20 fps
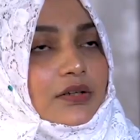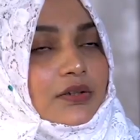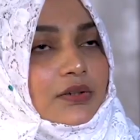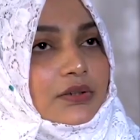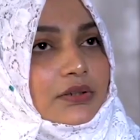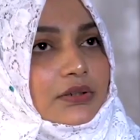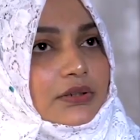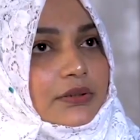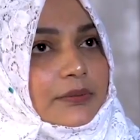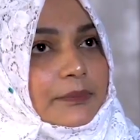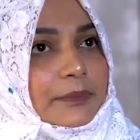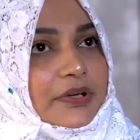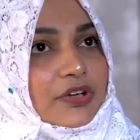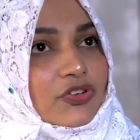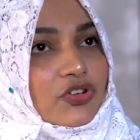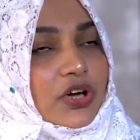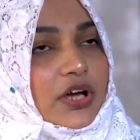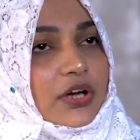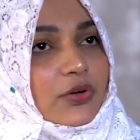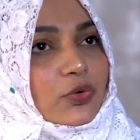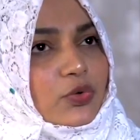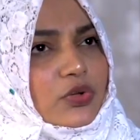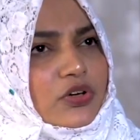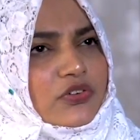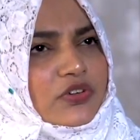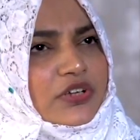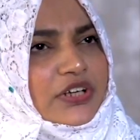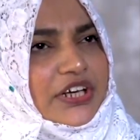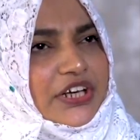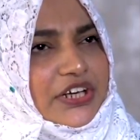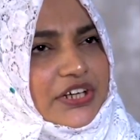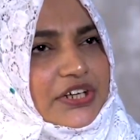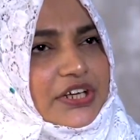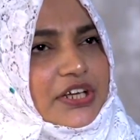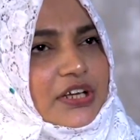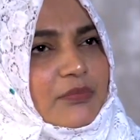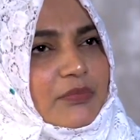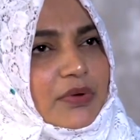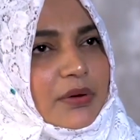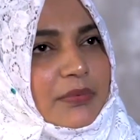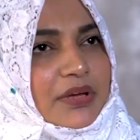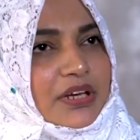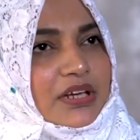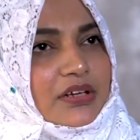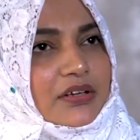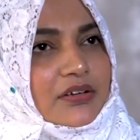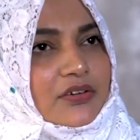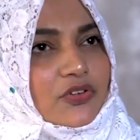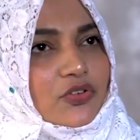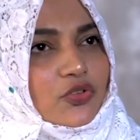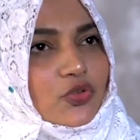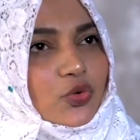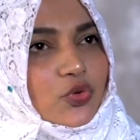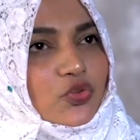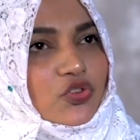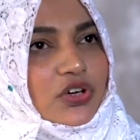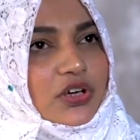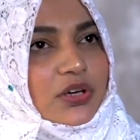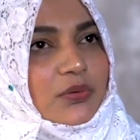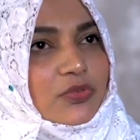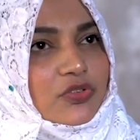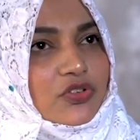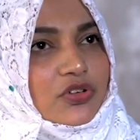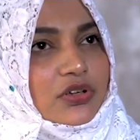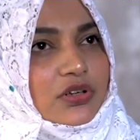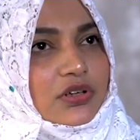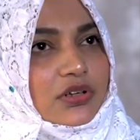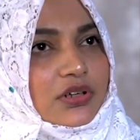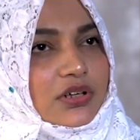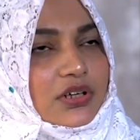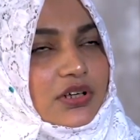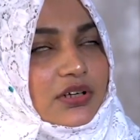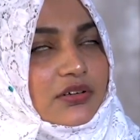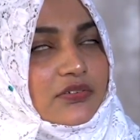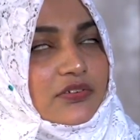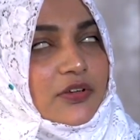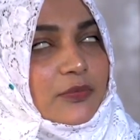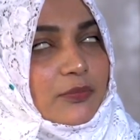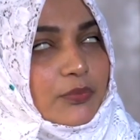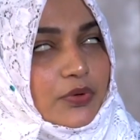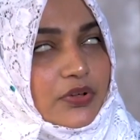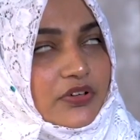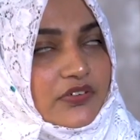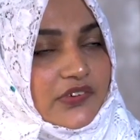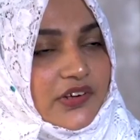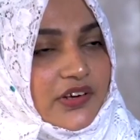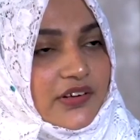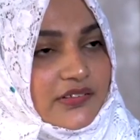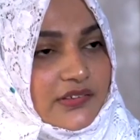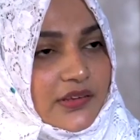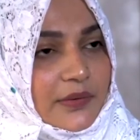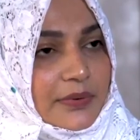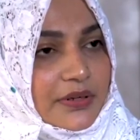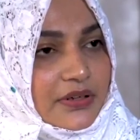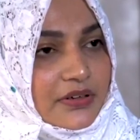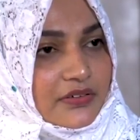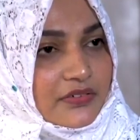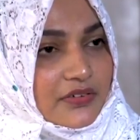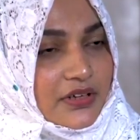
और फिर जो है 2018 में मैंने सोचा कि मुझे सिंध पुलिस का हिस्सा बनना